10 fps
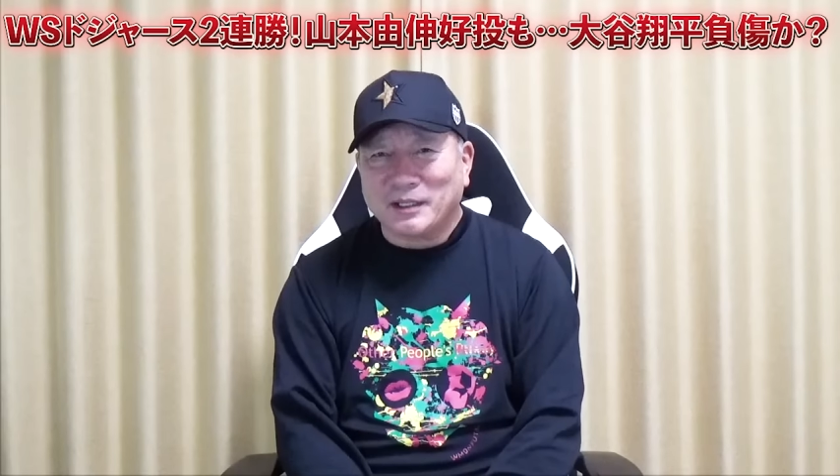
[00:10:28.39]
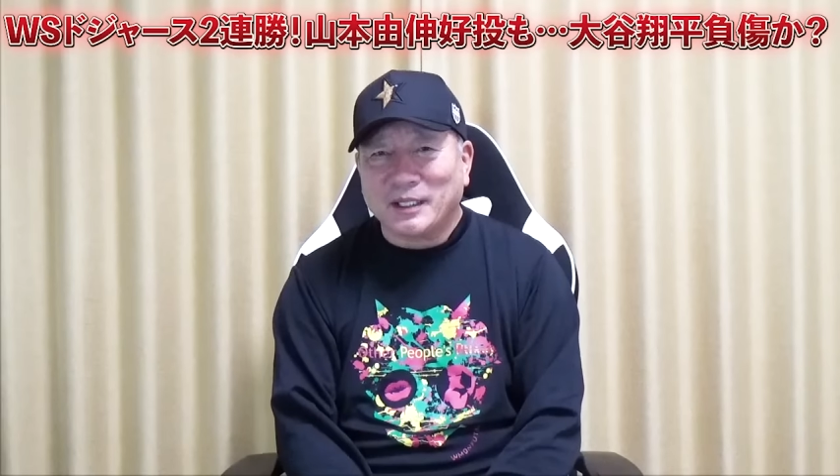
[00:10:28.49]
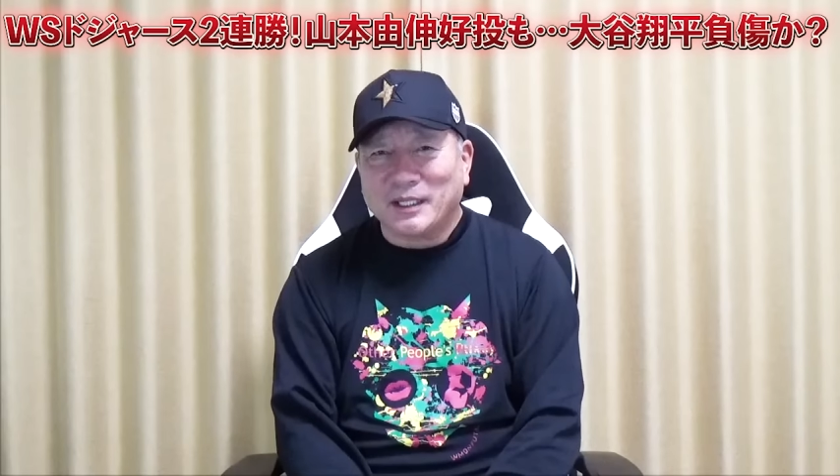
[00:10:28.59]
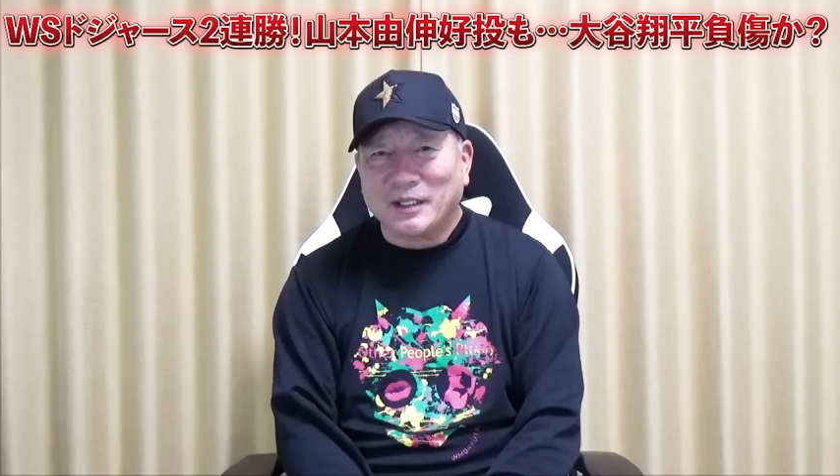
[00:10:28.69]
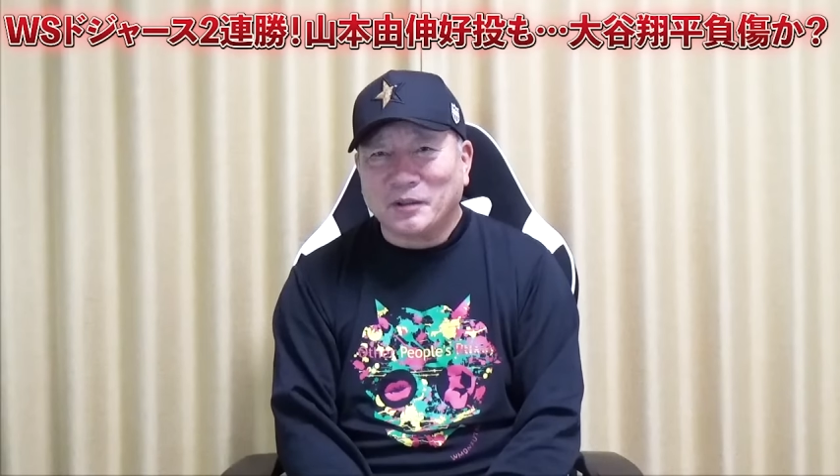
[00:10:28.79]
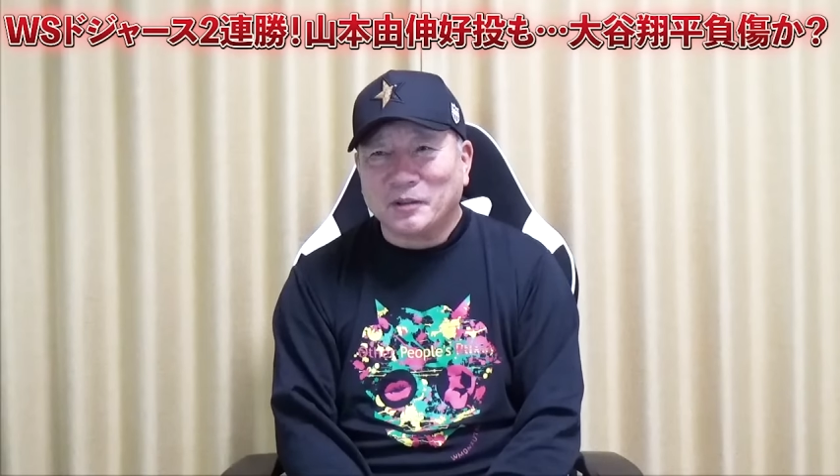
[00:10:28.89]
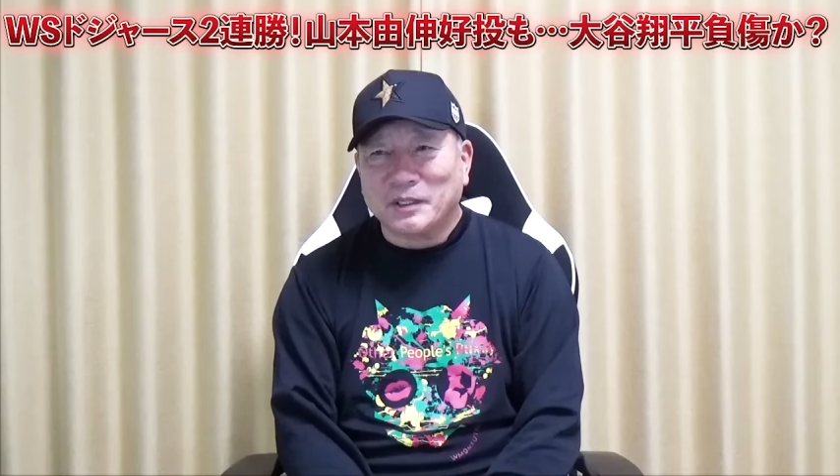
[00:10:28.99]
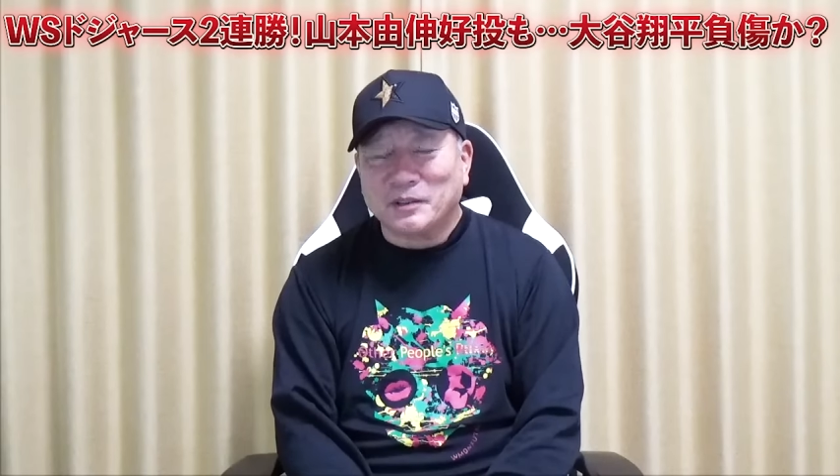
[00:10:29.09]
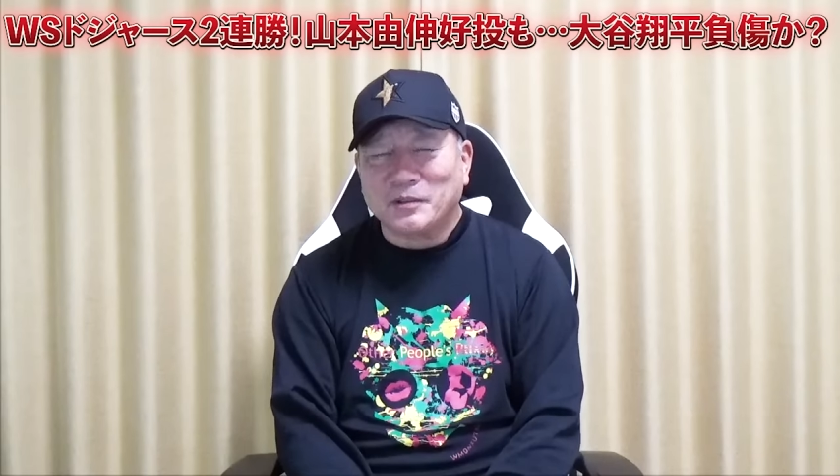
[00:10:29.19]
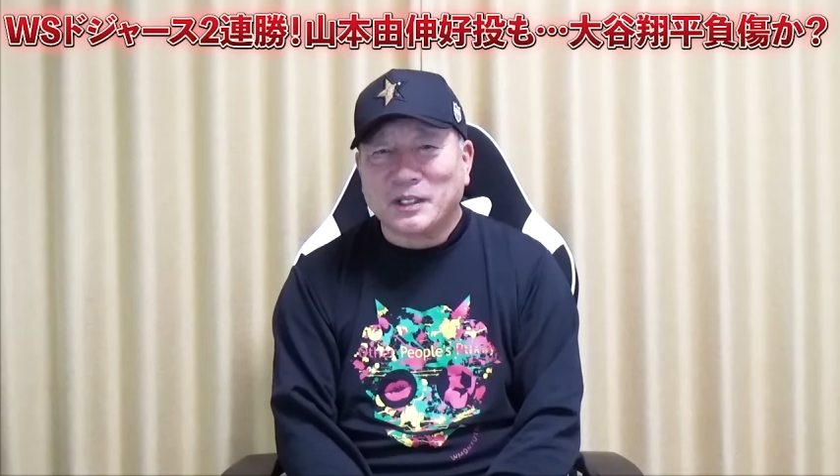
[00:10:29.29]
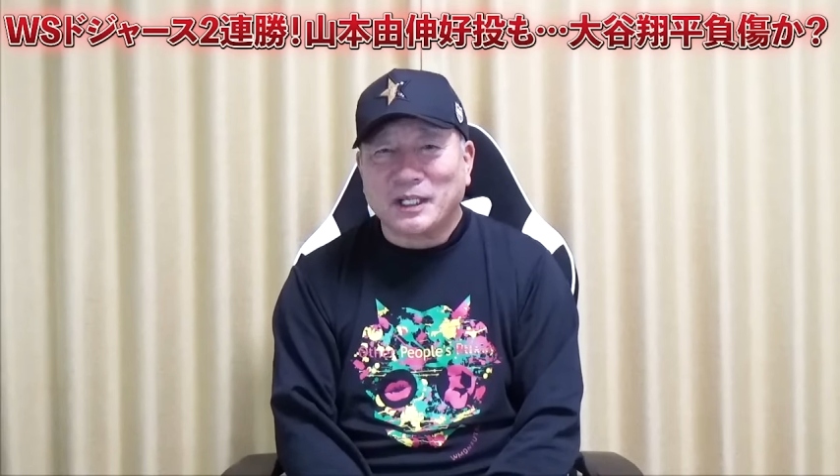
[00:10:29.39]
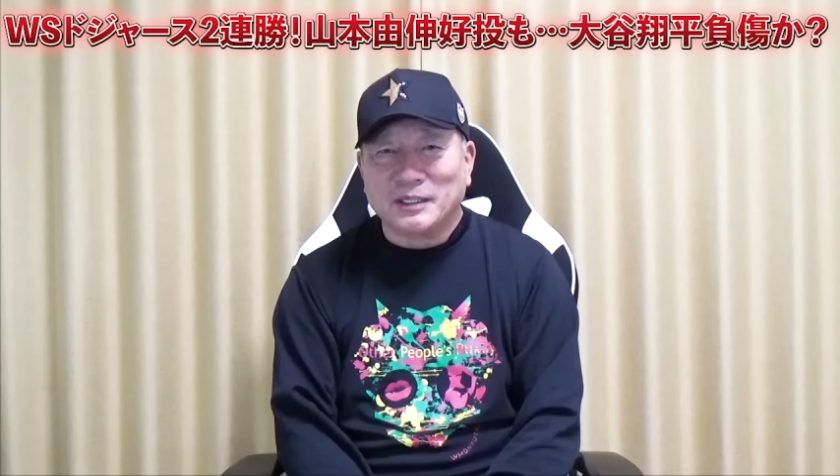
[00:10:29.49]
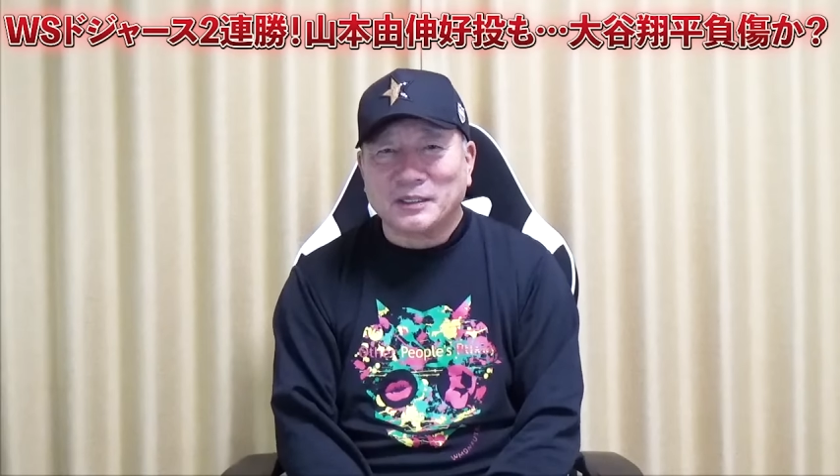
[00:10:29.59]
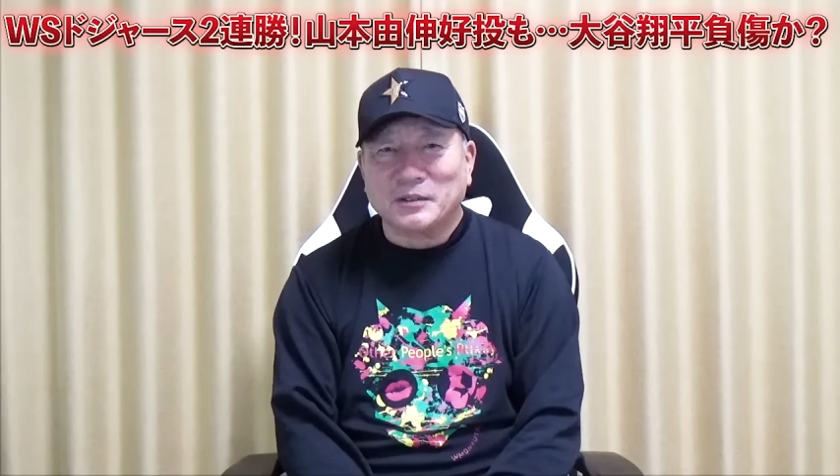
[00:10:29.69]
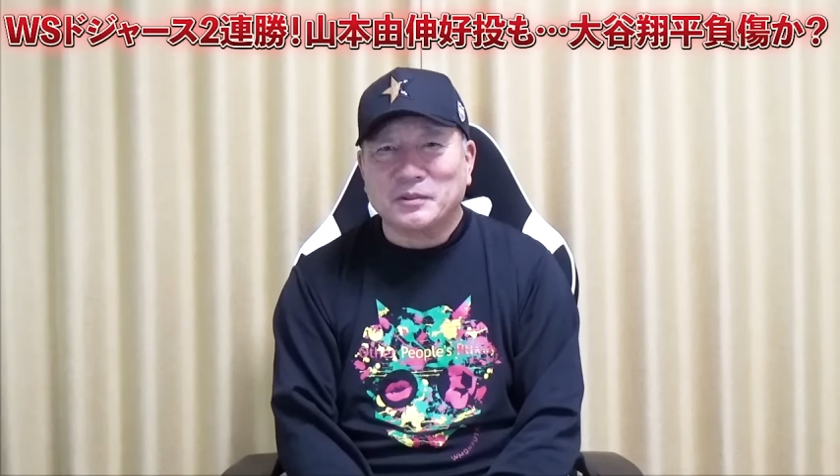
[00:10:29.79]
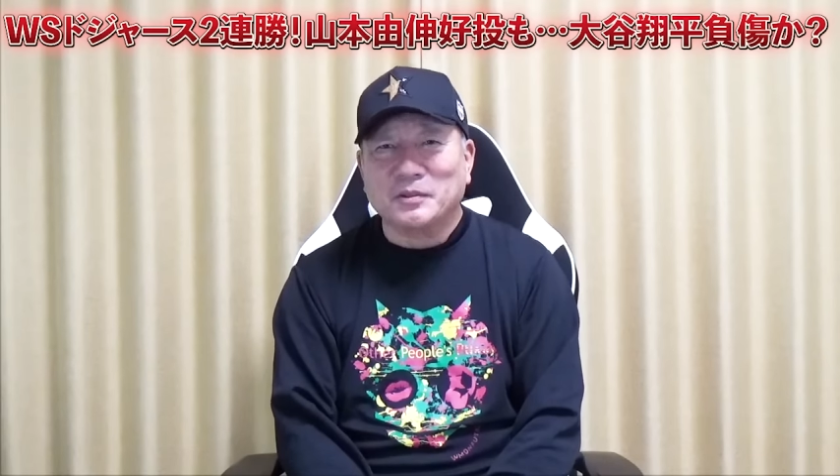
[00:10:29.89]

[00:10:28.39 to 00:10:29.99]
いえ大谷も変えたとい